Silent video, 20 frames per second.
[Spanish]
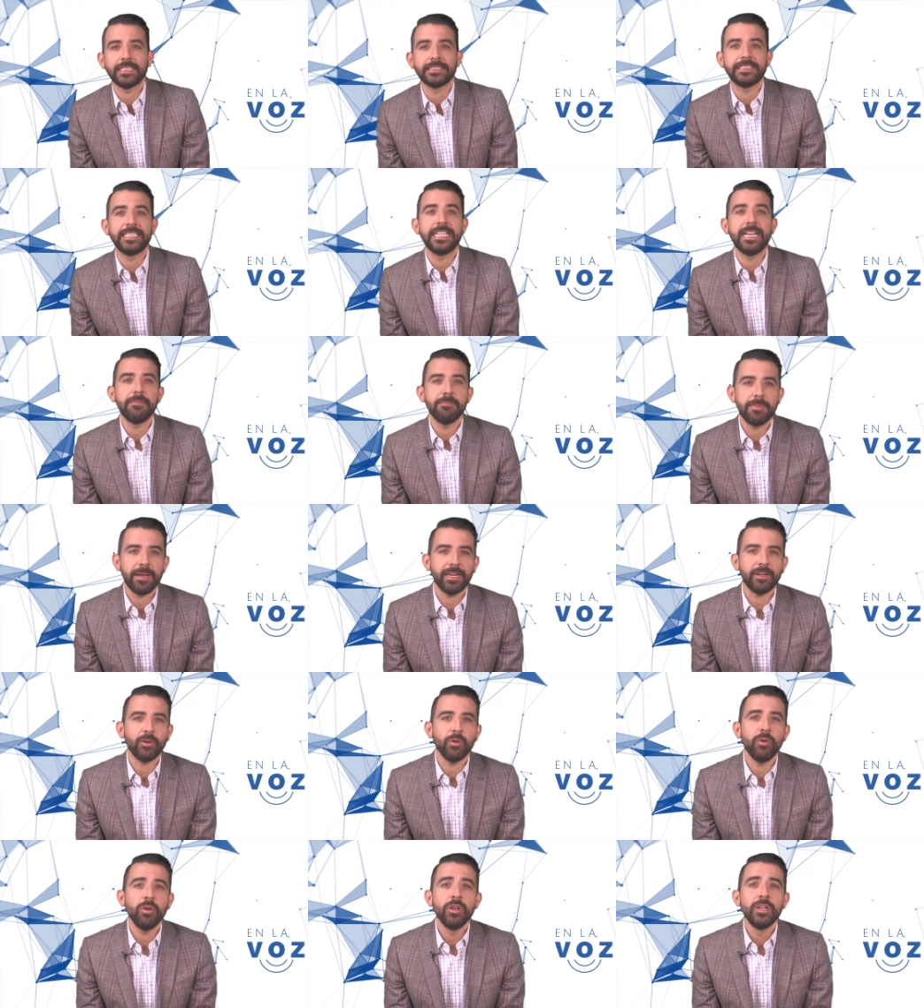Sin
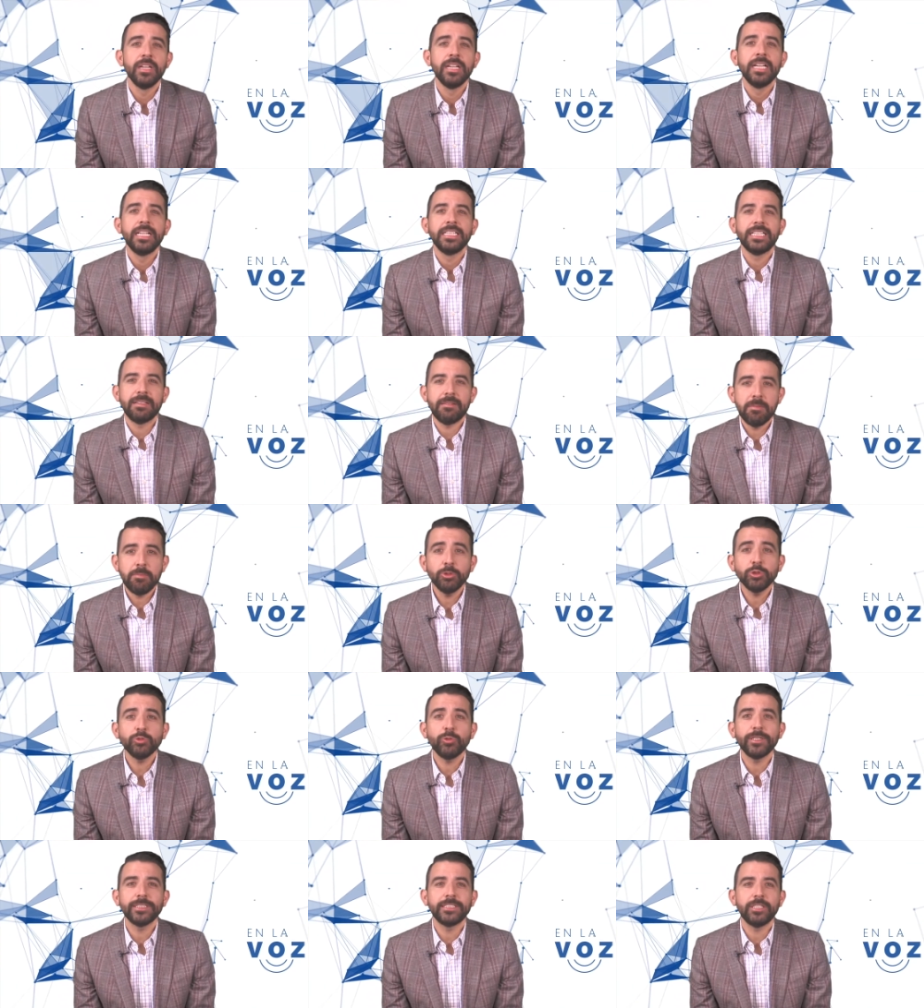embargo,
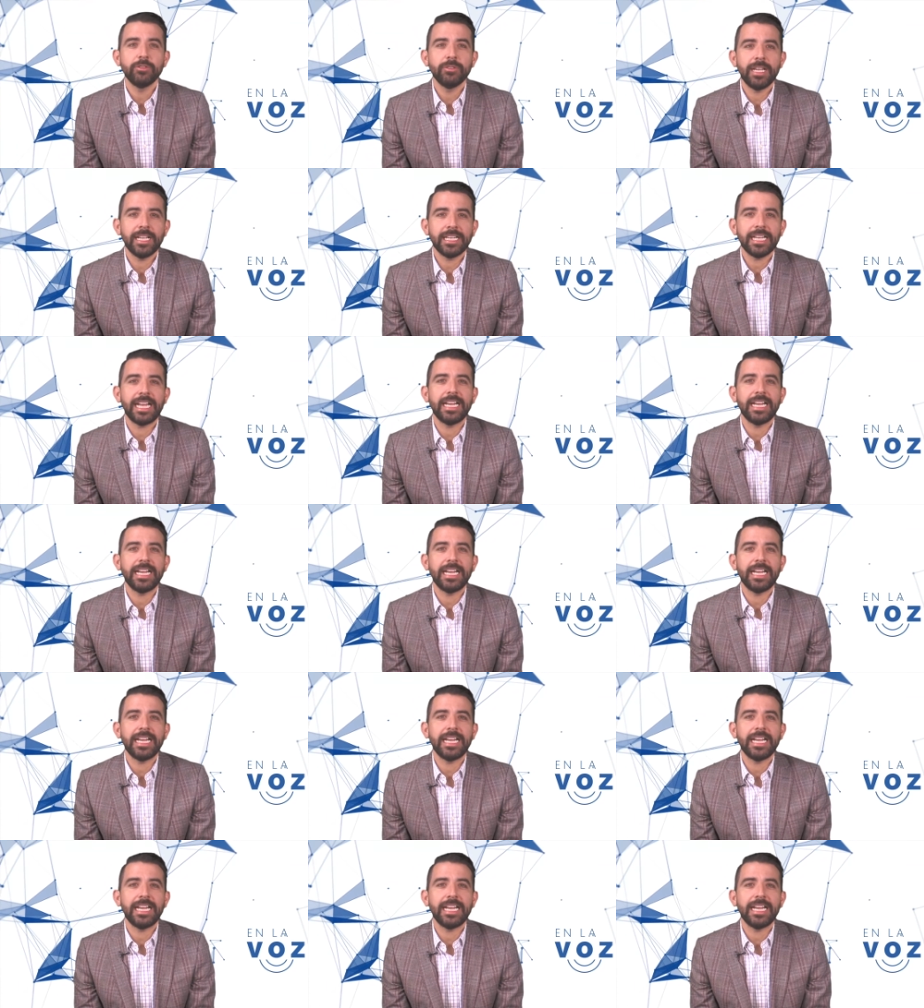debemos cuestionar